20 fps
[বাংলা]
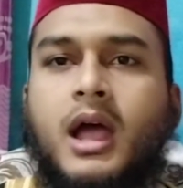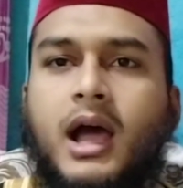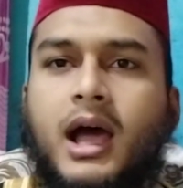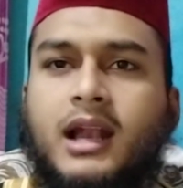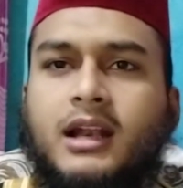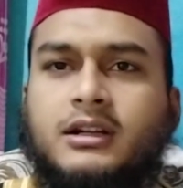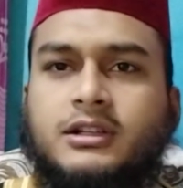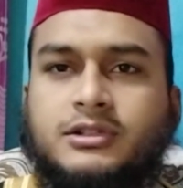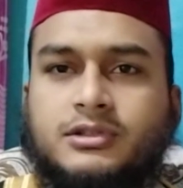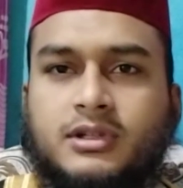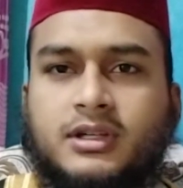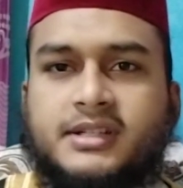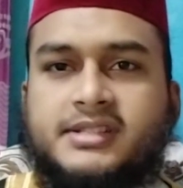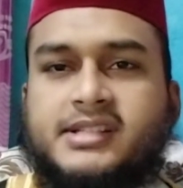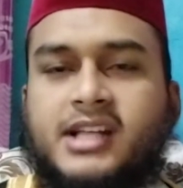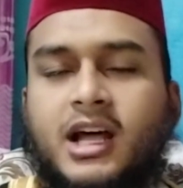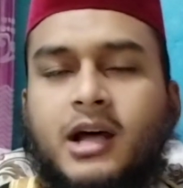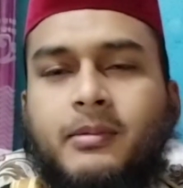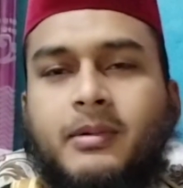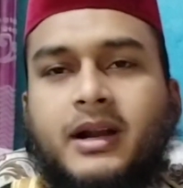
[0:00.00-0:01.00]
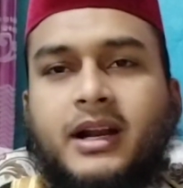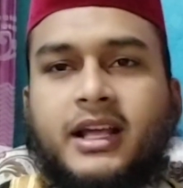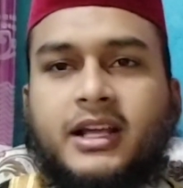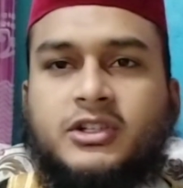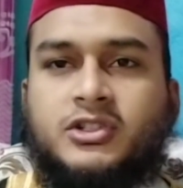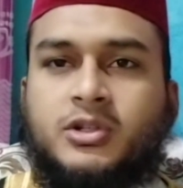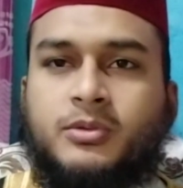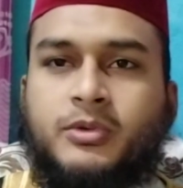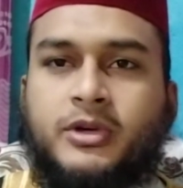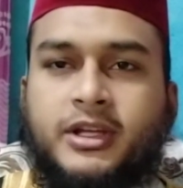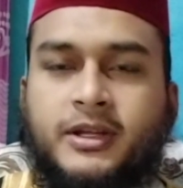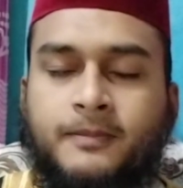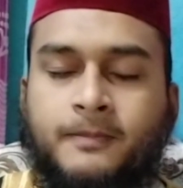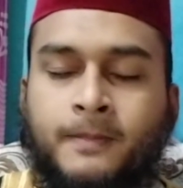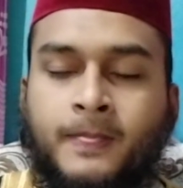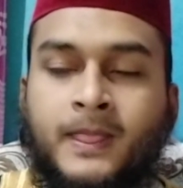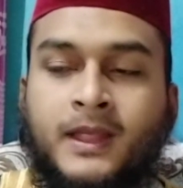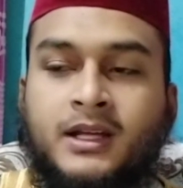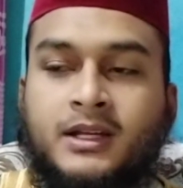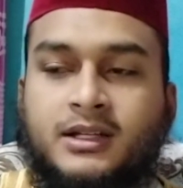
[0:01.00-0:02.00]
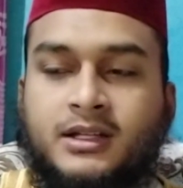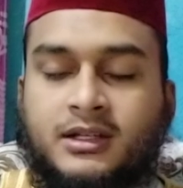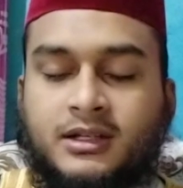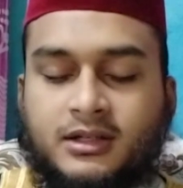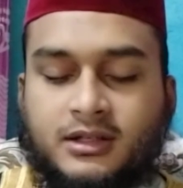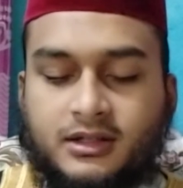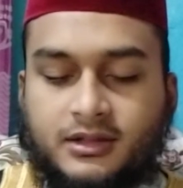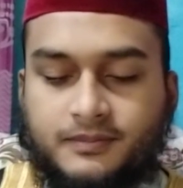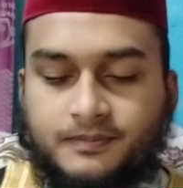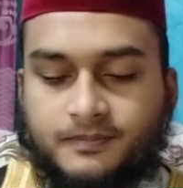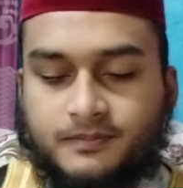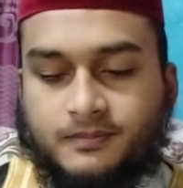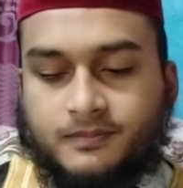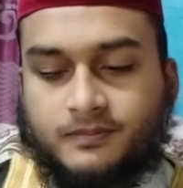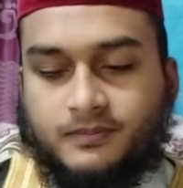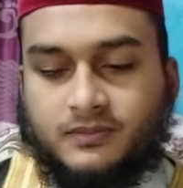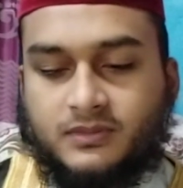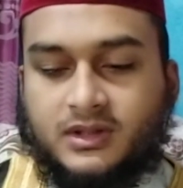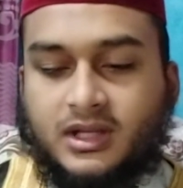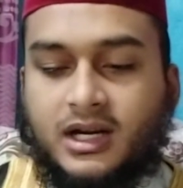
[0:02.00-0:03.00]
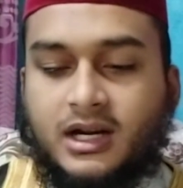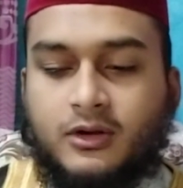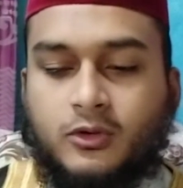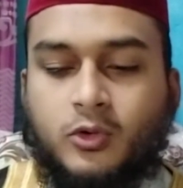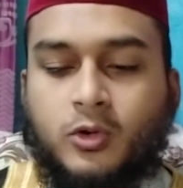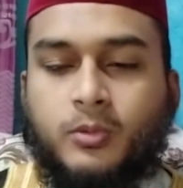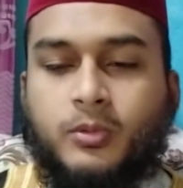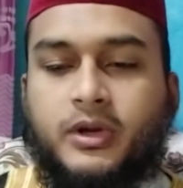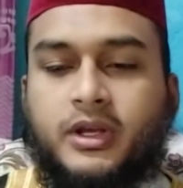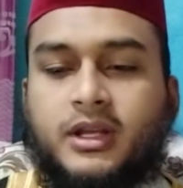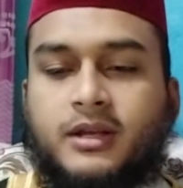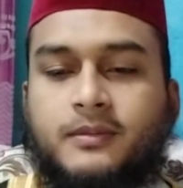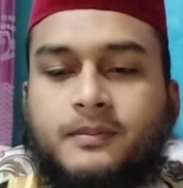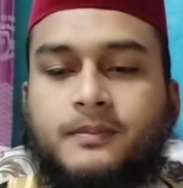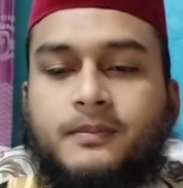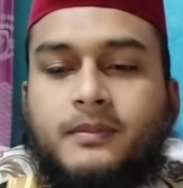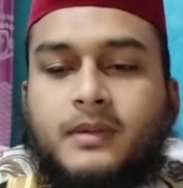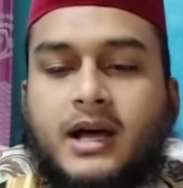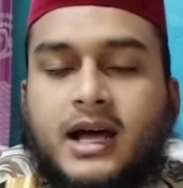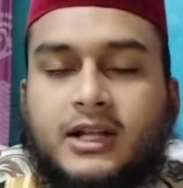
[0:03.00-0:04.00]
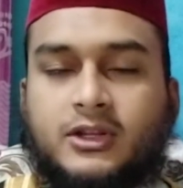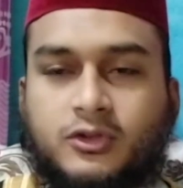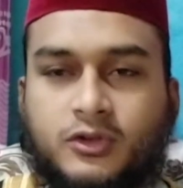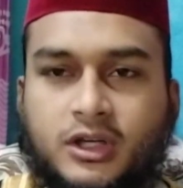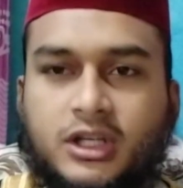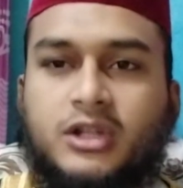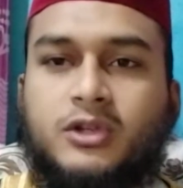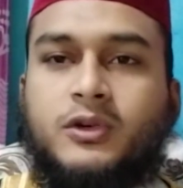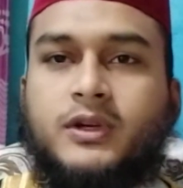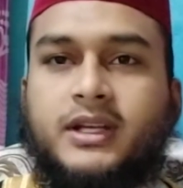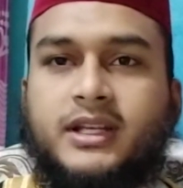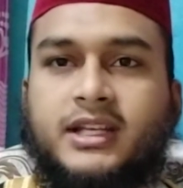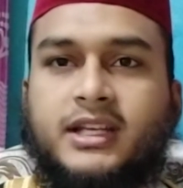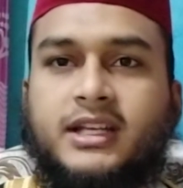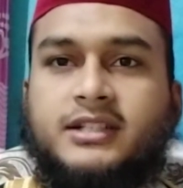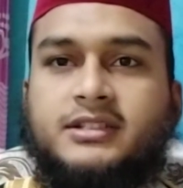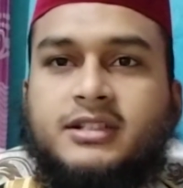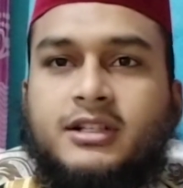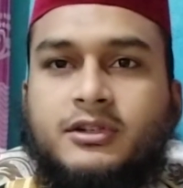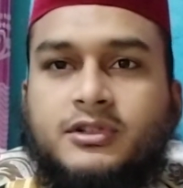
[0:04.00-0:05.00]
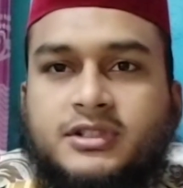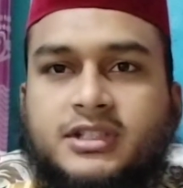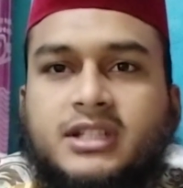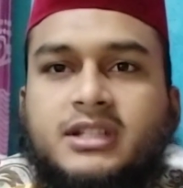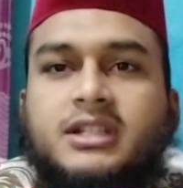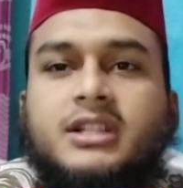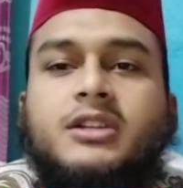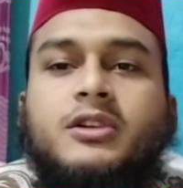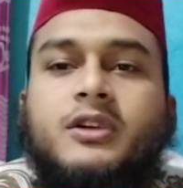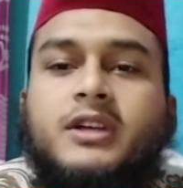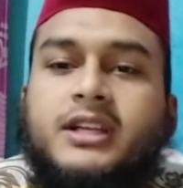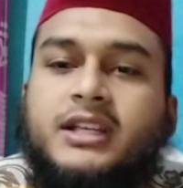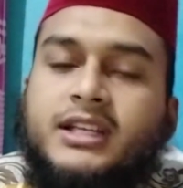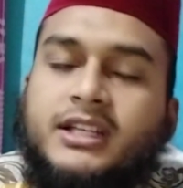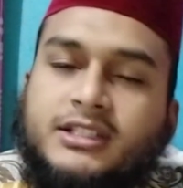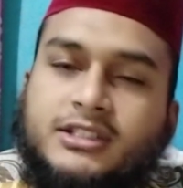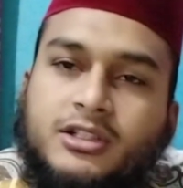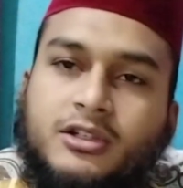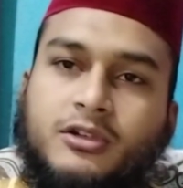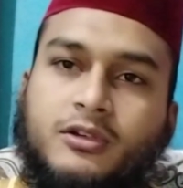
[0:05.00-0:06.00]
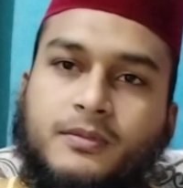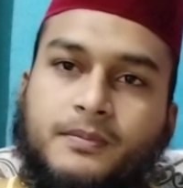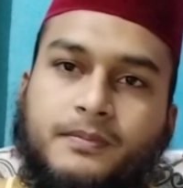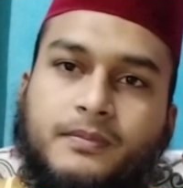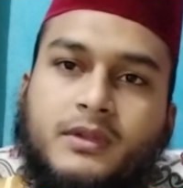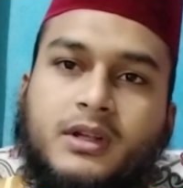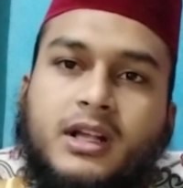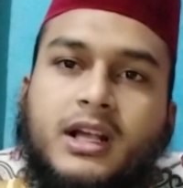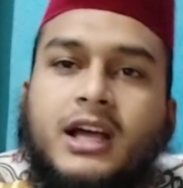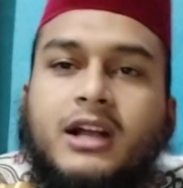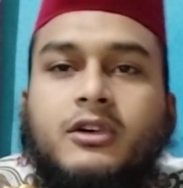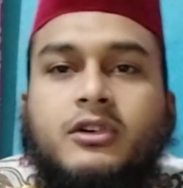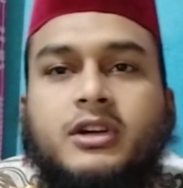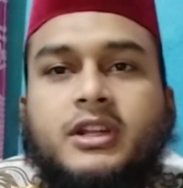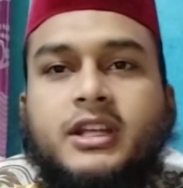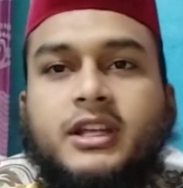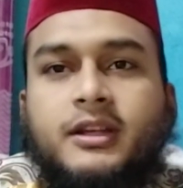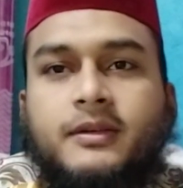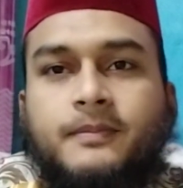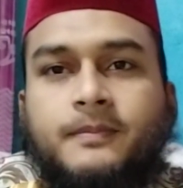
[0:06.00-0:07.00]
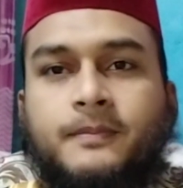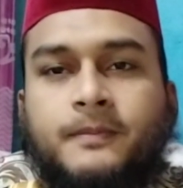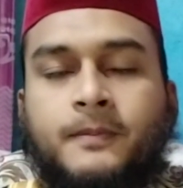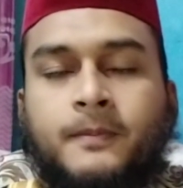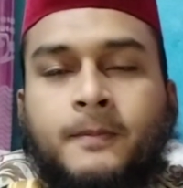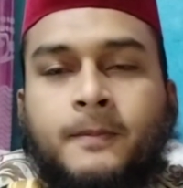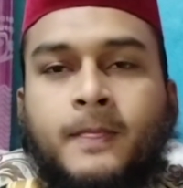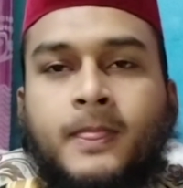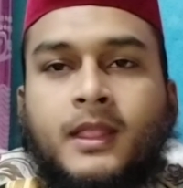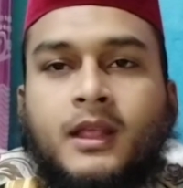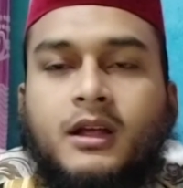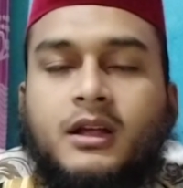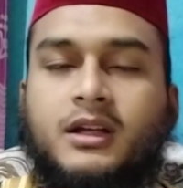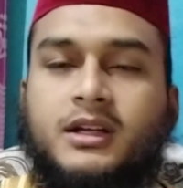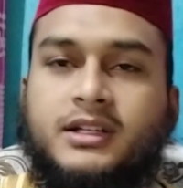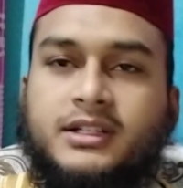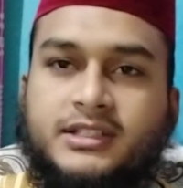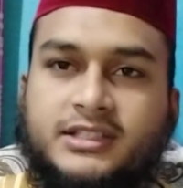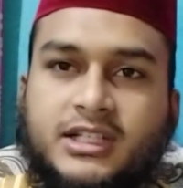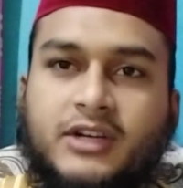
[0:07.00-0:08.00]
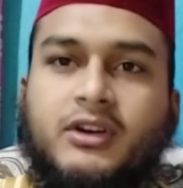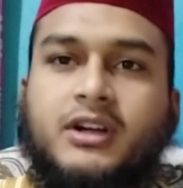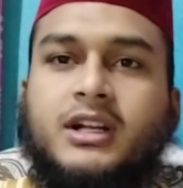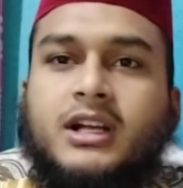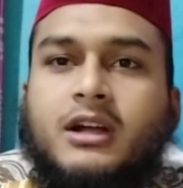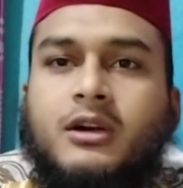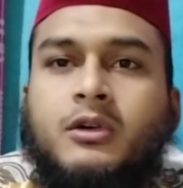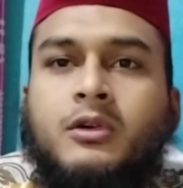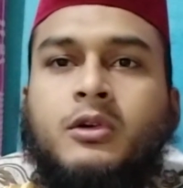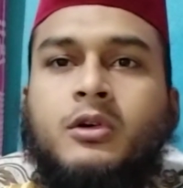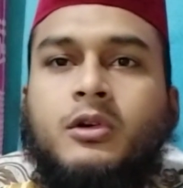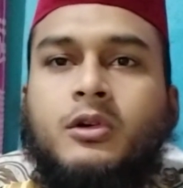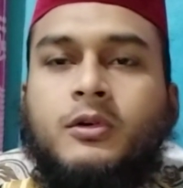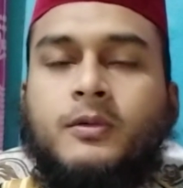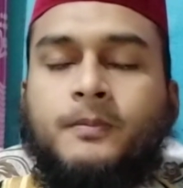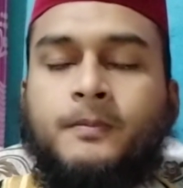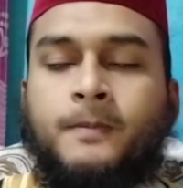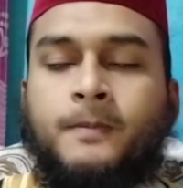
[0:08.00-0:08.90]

আল্লাহ রসুলের সাহাবারা এক সময় তারা খুবই আতঙ্কিত হয়ে গিয়েছিল চিন্তিত হয়ে গিয়েছিল কারণ কি যাওয়ার কারণ হলো